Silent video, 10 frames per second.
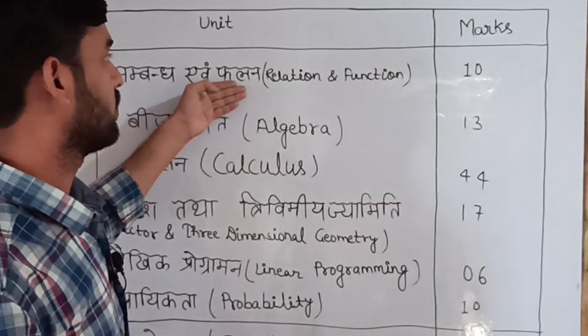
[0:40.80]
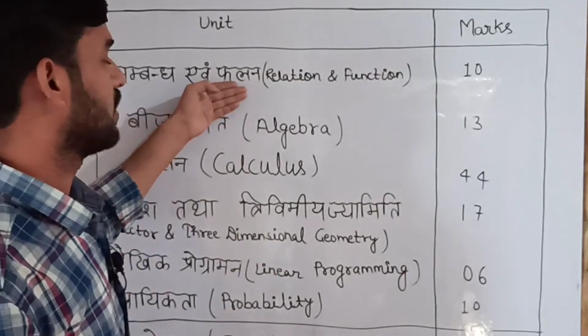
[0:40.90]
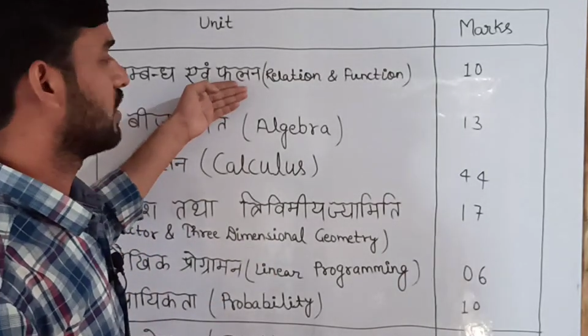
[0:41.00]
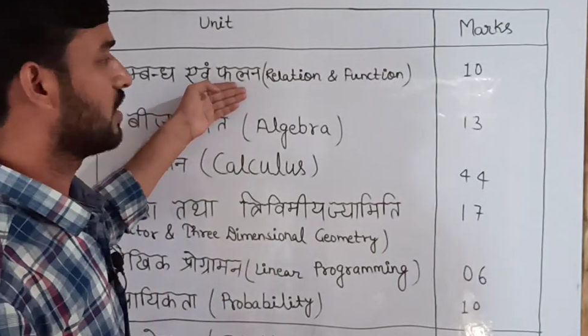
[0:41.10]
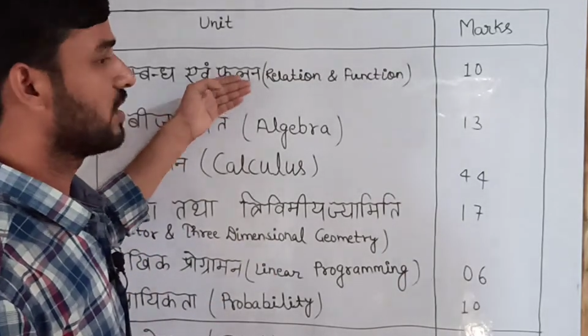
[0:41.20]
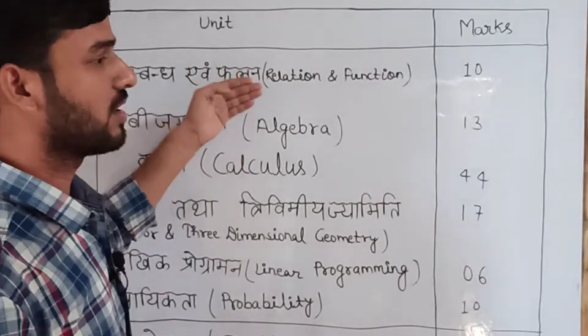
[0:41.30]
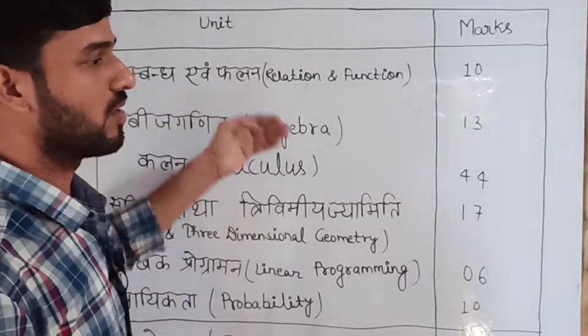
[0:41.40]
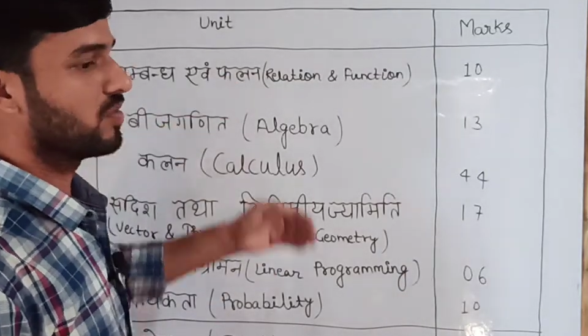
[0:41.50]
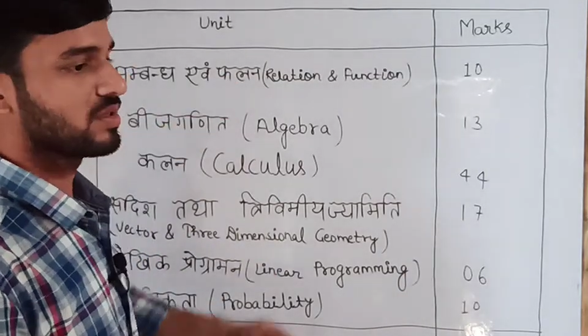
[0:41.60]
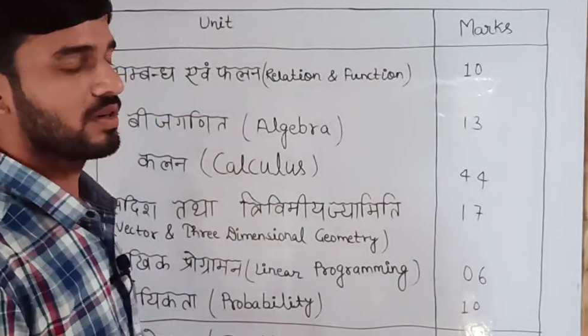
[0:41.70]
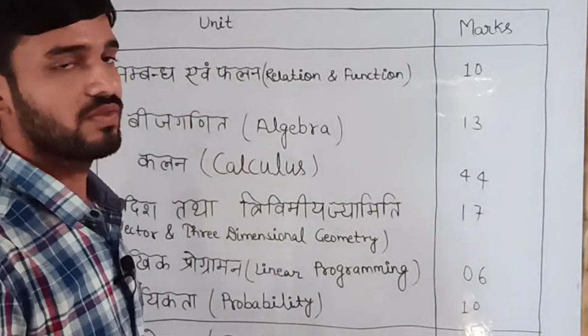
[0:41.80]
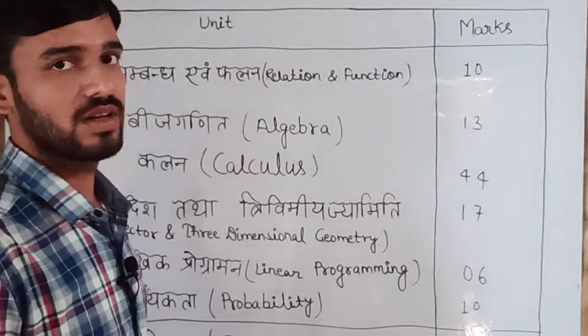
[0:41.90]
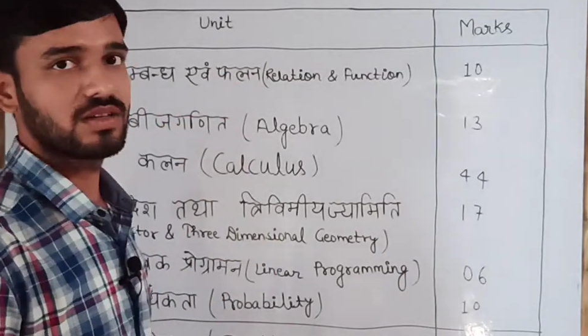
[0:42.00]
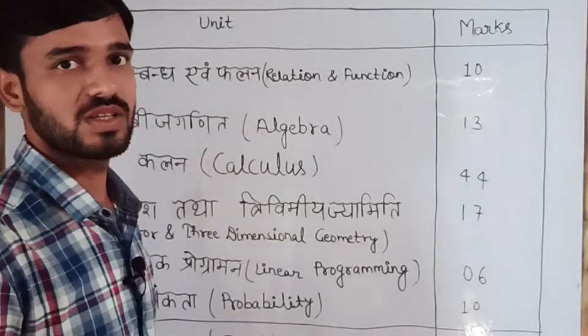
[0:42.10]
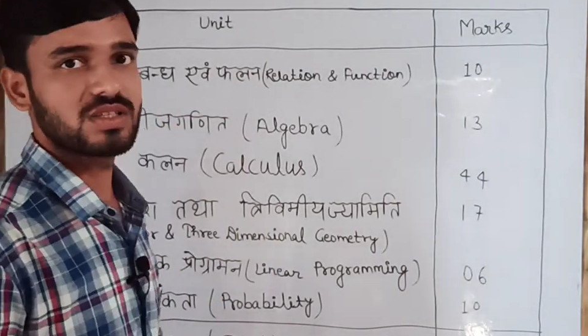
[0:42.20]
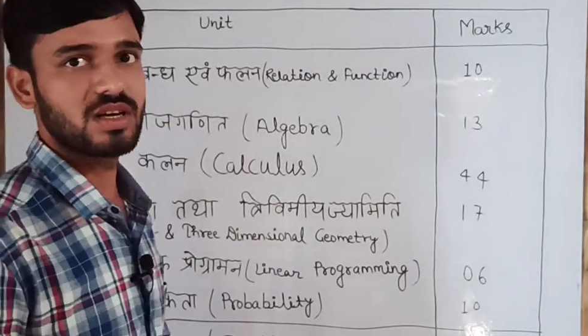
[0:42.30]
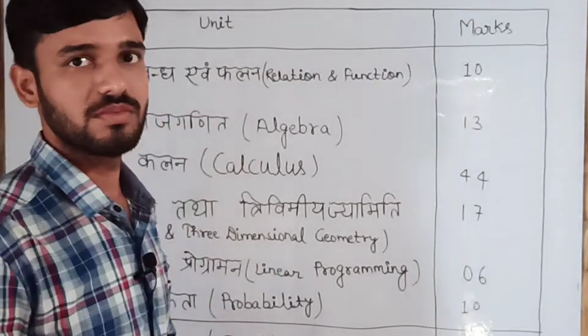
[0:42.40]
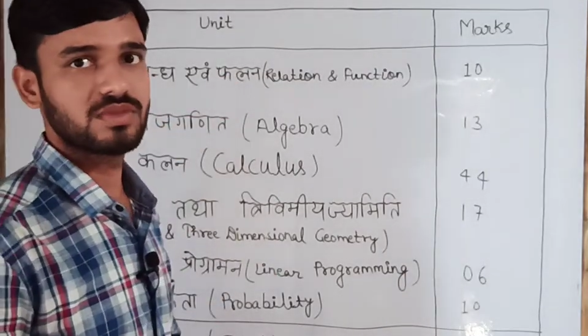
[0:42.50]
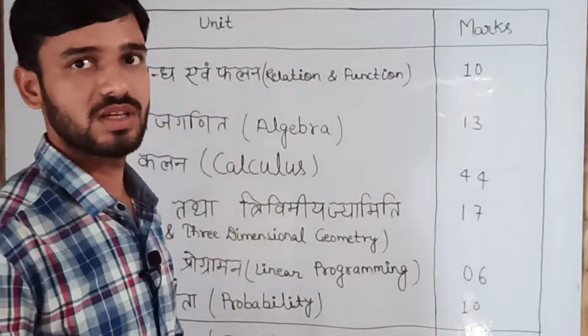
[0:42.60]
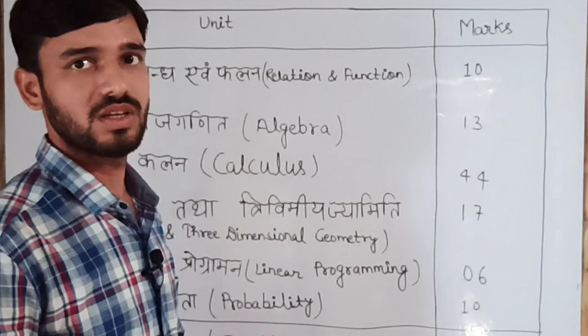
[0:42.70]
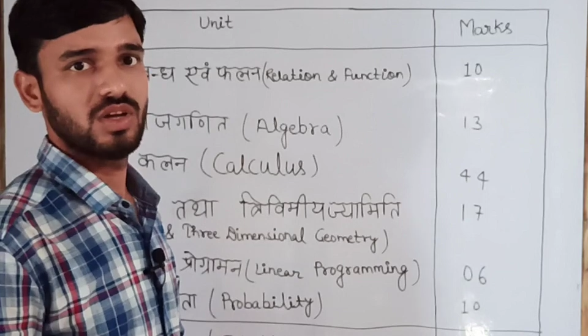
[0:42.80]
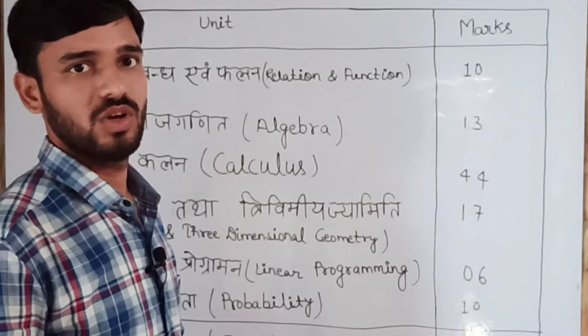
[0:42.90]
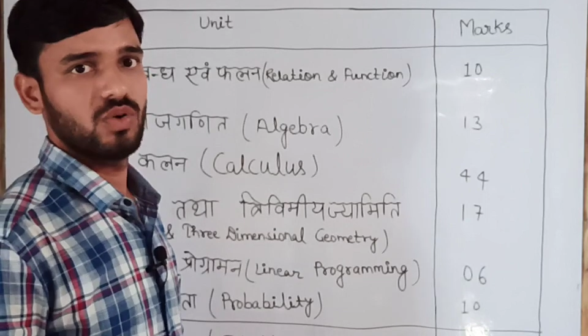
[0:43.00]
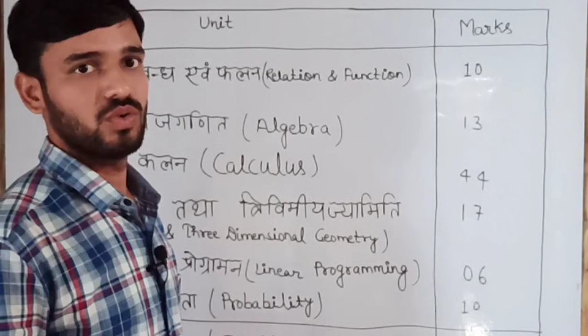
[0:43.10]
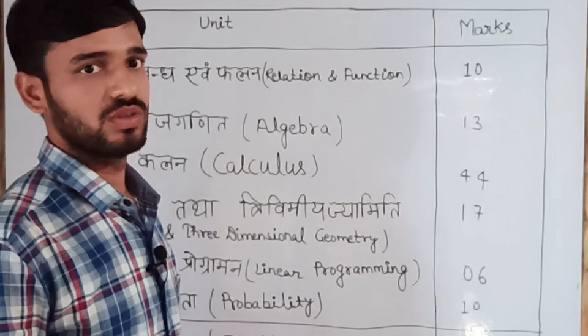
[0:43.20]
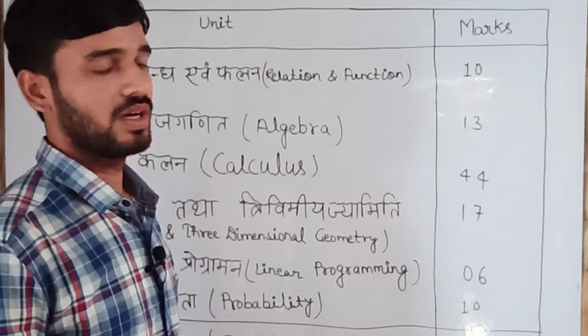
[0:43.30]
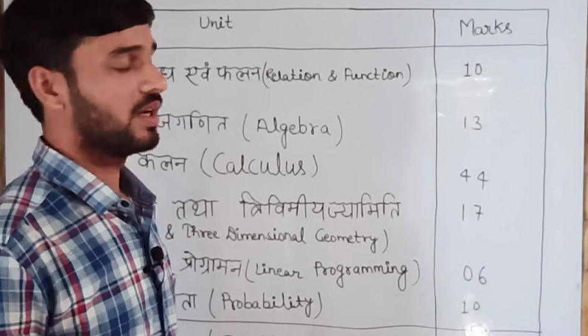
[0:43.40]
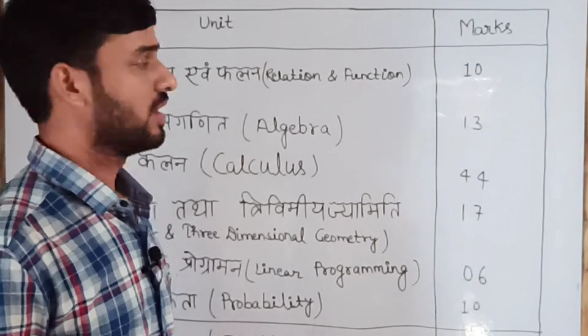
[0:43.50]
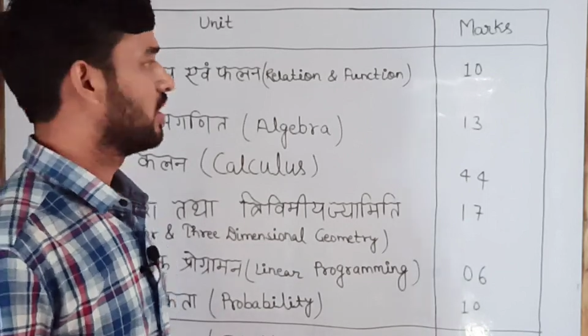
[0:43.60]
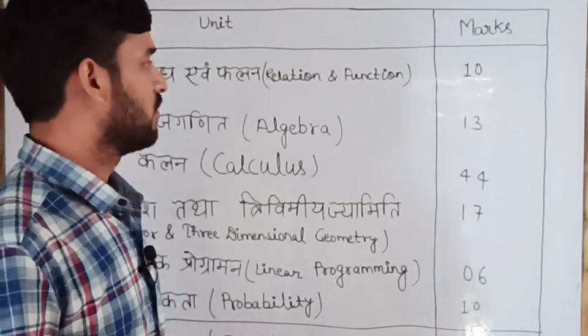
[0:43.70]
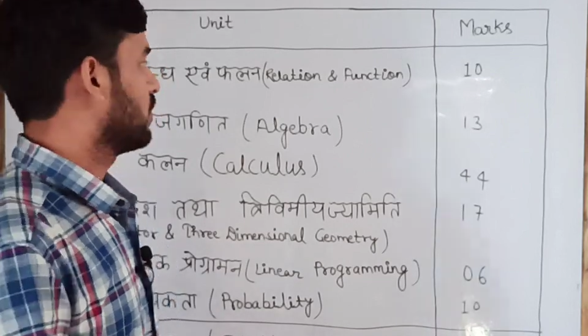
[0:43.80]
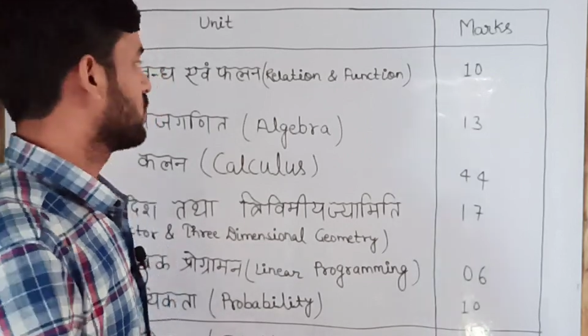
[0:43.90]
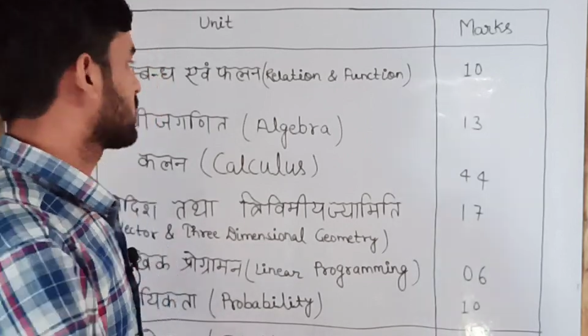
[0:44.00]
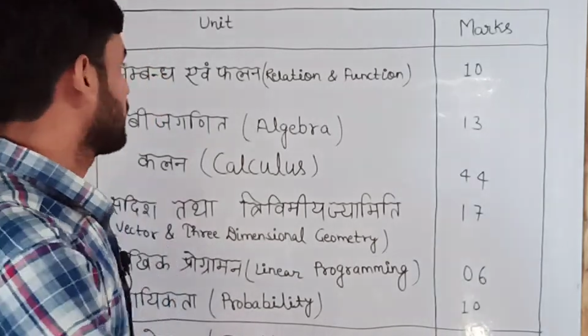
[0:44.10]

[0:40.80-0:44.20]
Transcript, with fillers: पढ़ेंगे कि कौन सा फलन किस टाइप से होता है फिर उसके